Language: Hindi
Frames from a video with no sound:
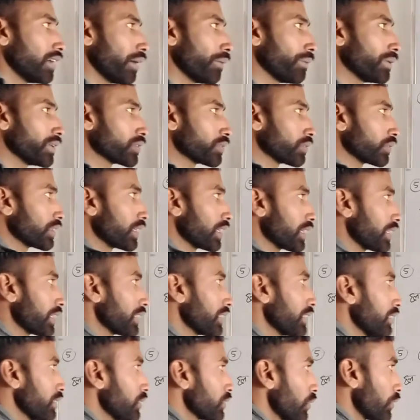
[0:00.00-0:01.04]
अब इसको क्या
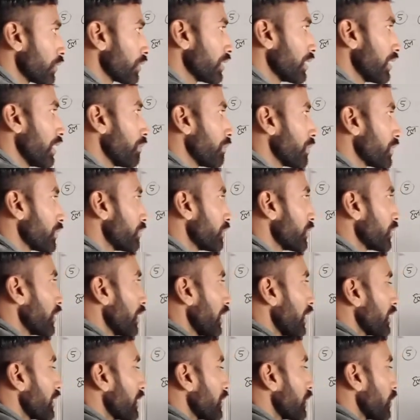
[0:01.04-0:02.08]
करते हैं जोड़ते हैं आपस में तो क्या
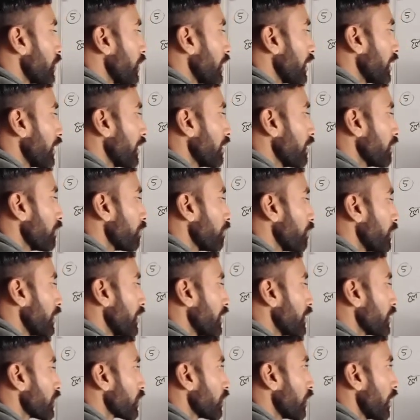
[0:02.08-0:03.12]
ऐसे जोड़ेंगे
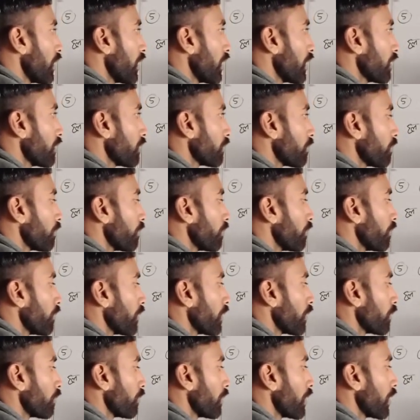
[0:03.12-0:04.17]
पी स्क्वायर
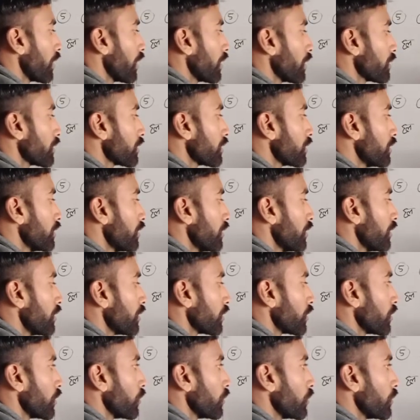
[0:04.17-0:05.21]
प्लस
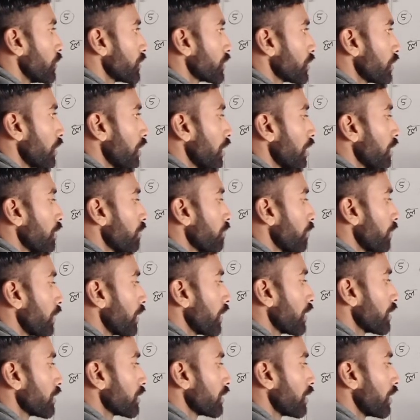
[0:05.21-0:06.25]
क्यू स्क्वायर
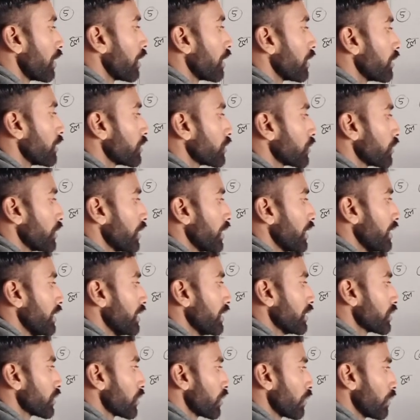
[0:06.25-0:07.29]
प्लस आर स्क्वायर यानी
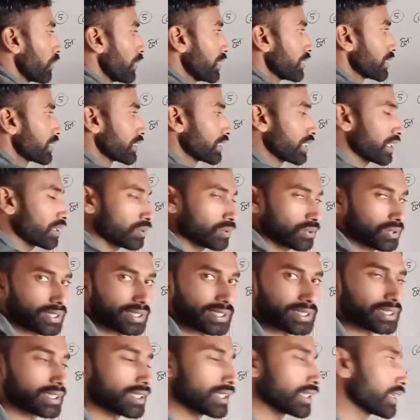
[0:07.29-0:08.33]
स्क्वायर वाली संख्या को तो एक
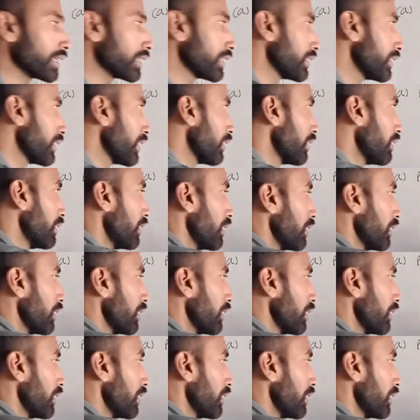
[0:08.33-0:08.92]
जगह कर लिया